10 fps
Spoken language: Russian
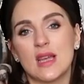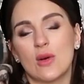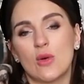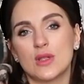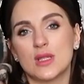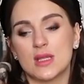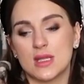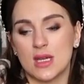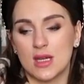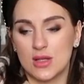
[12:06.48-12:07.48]

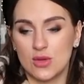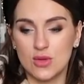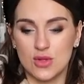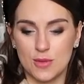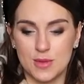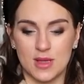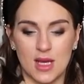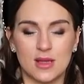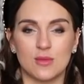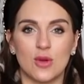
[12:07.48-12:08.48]
находятся. Ну и, собственно, на
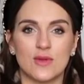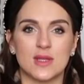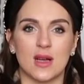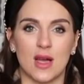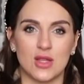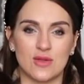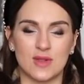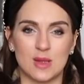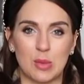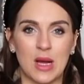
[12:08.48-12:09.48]
этом новость
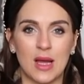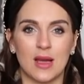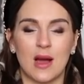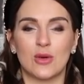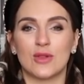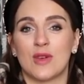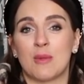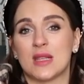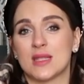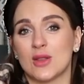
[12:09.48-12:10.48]
заканчивается. Пока никакой
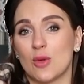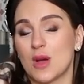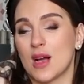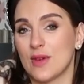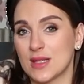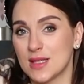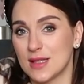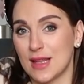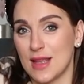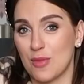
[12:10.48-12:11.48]
информации о том, как
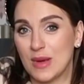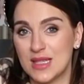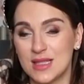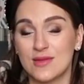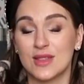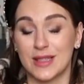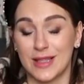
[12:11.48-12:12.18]
вакцина на них подействовала,